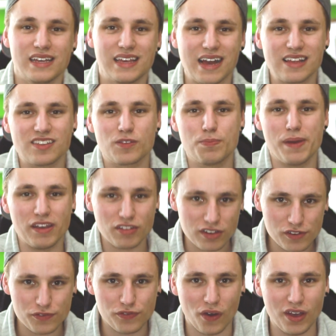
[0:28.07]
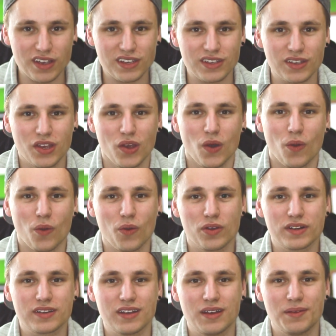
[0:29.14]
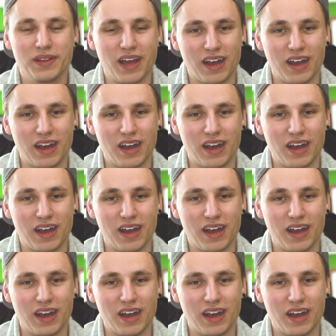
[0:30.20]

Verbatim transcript: Ja, Special-Folgen. Und äh,